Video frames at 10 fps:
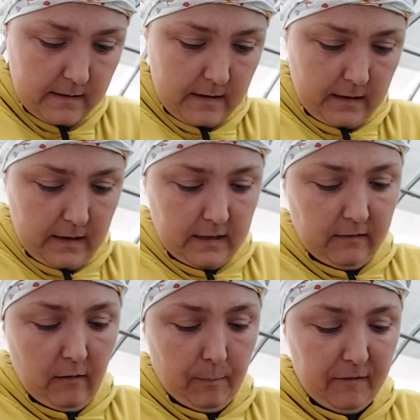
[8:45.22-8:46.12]
я до
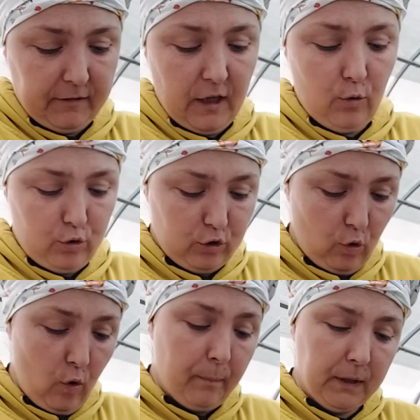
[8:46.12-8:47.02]
этого, повторюсь,
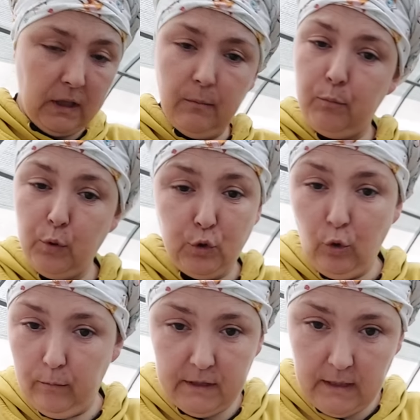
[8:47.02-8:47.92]
опытным
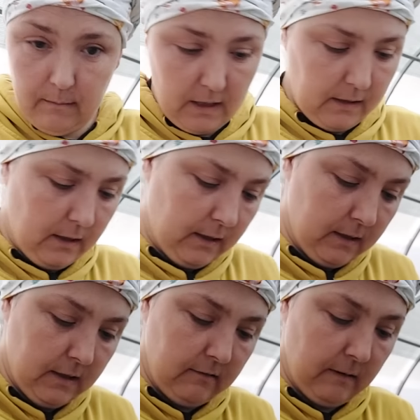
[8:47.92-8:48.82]
путем сама
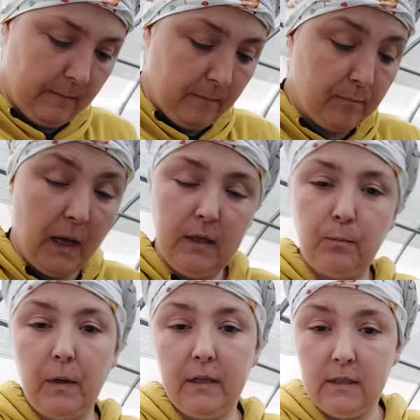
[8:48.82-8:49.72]
доходила.
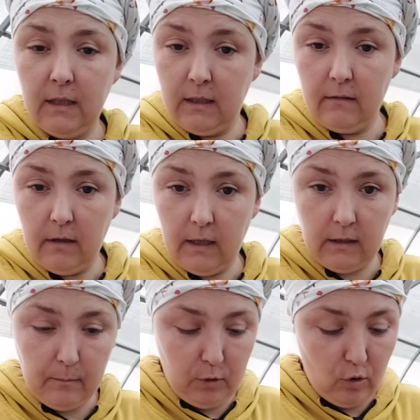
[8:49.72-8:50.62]
5%
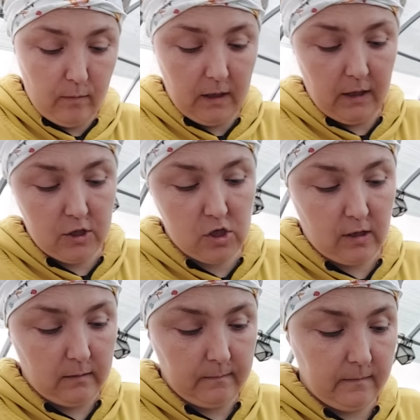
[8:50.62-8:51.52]
от объема
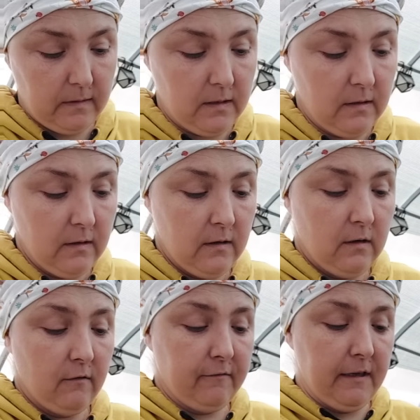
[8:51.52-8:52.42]
горшка.
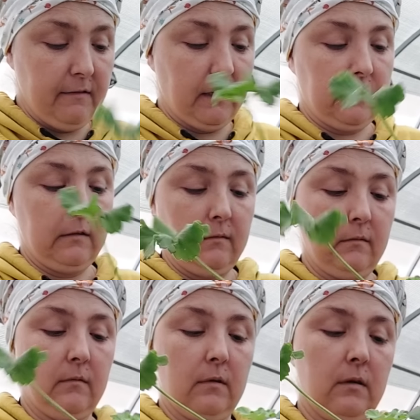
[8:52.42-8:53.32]
Вывод.
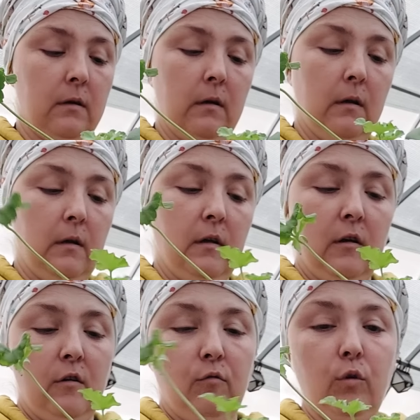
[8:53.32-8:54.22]

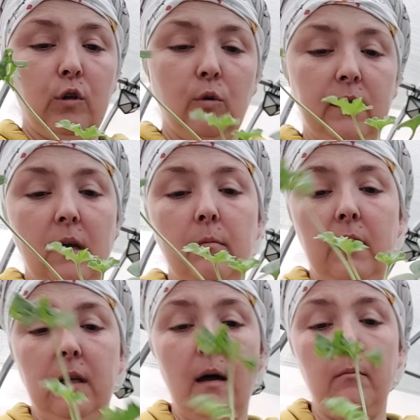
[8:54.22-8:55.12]
Вот у этой
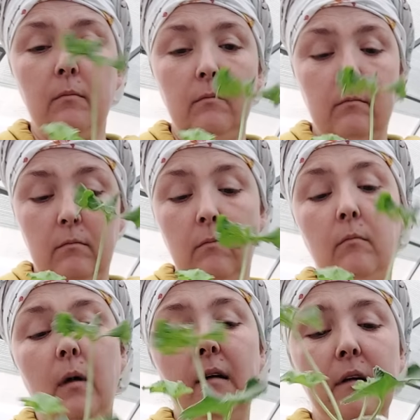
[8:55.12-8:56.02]
мадам
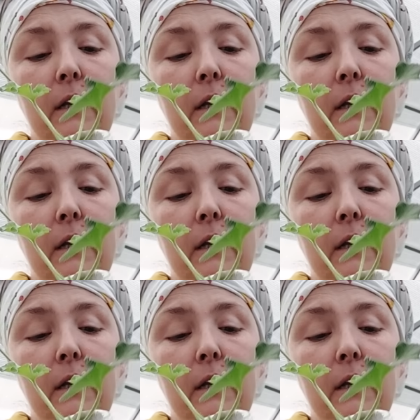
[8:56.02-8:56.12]
мало